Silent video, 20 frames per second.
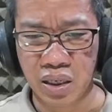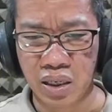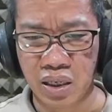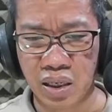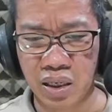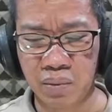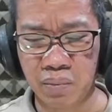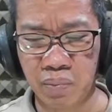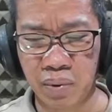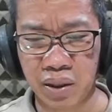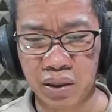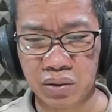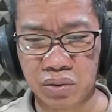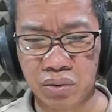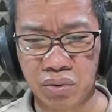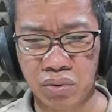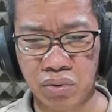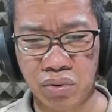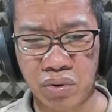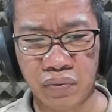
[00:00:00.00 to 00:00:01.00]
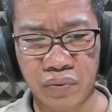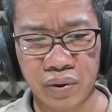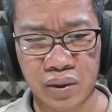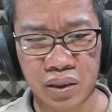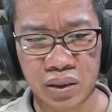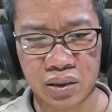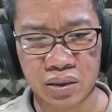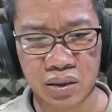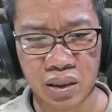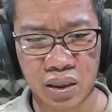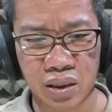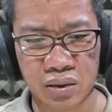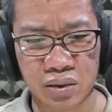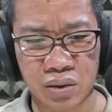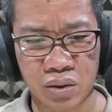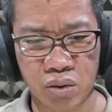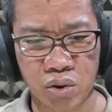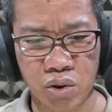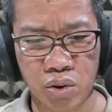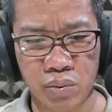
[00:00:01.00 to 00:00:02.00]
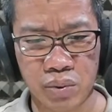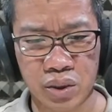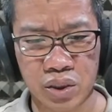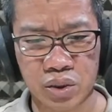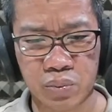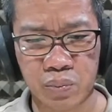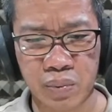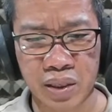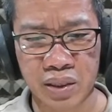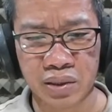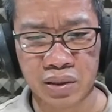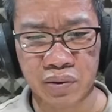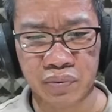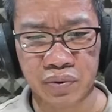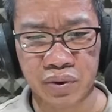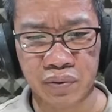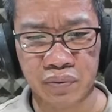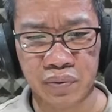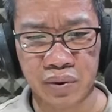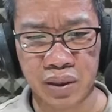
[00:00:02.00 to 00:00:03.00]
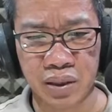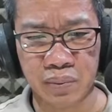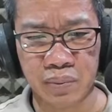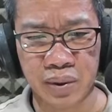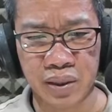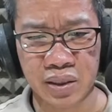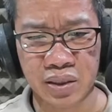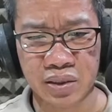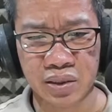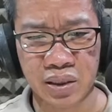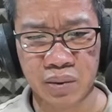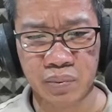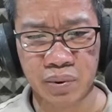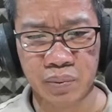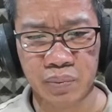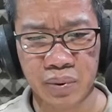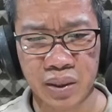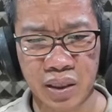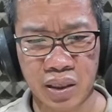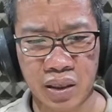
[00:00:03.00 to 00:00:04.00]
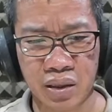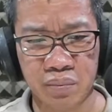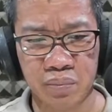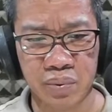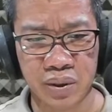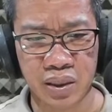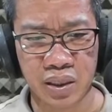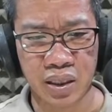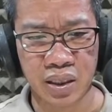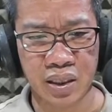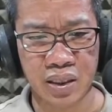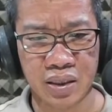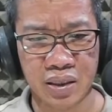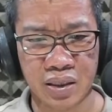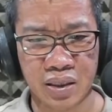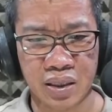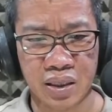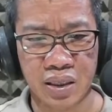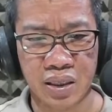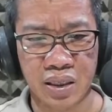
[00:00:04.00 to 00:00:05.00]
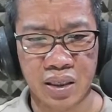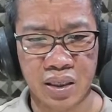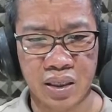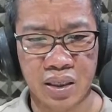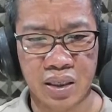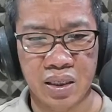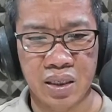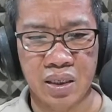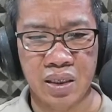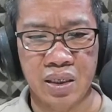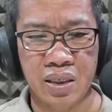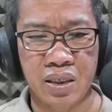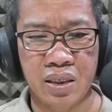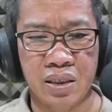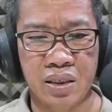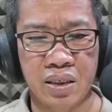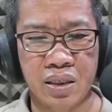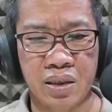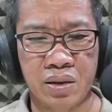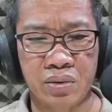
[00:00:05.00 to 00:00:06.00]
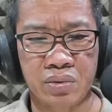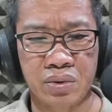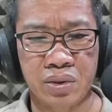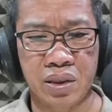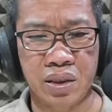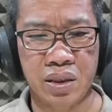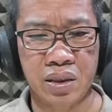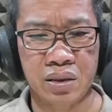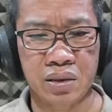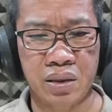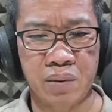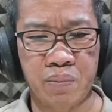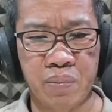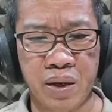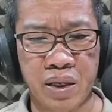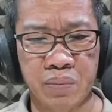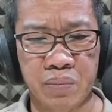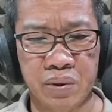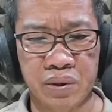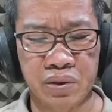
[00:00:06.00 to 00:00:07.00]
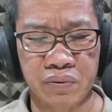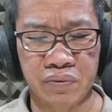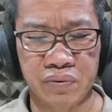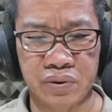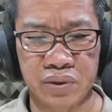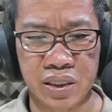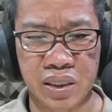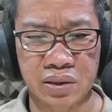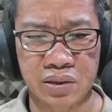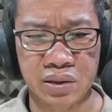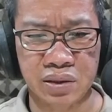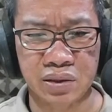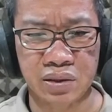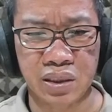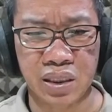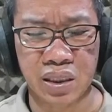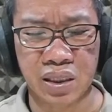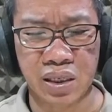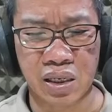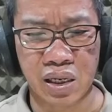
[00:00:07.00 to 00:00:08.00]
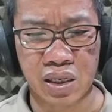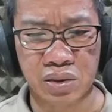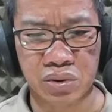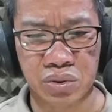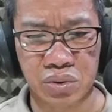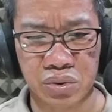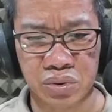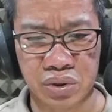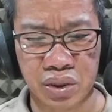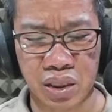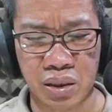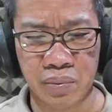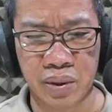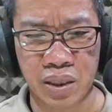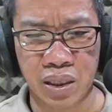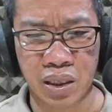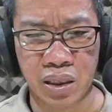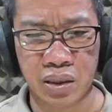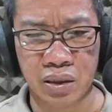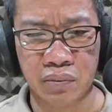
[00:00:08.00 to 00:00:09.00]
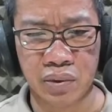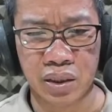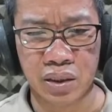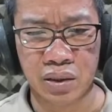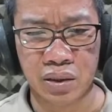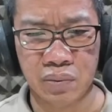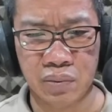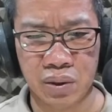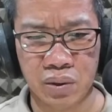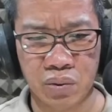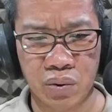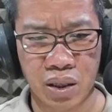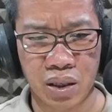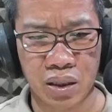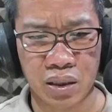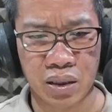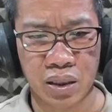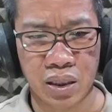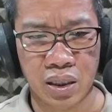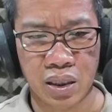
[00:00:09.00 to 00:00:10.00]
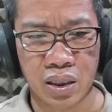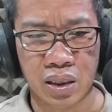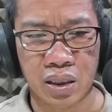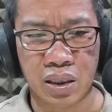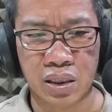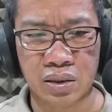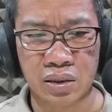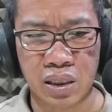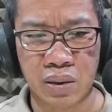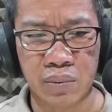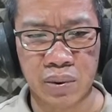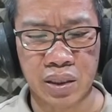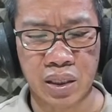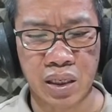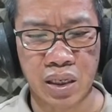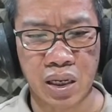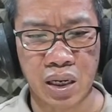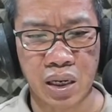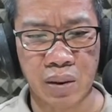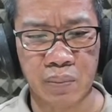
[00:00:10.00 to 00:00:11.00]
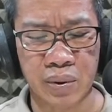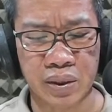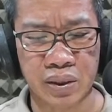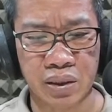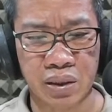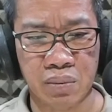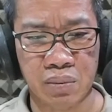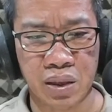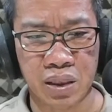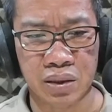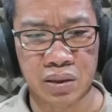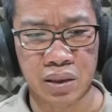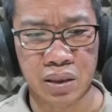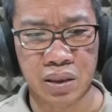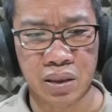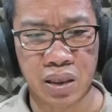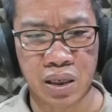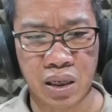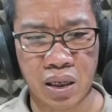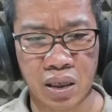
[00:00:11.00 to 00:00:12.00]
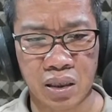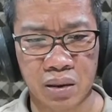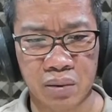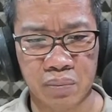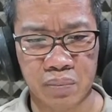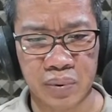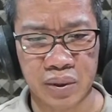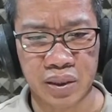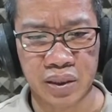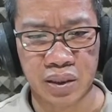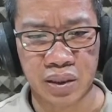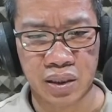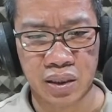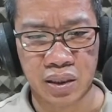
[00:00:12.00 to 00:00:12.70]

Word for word: ay pagtulong pinansyal sa Communist Party of the Philippines, CPP-NPA. Nauna ng Department of Justice nagkaso sa labing-anim na individual kasama ng apat na madre ng RMP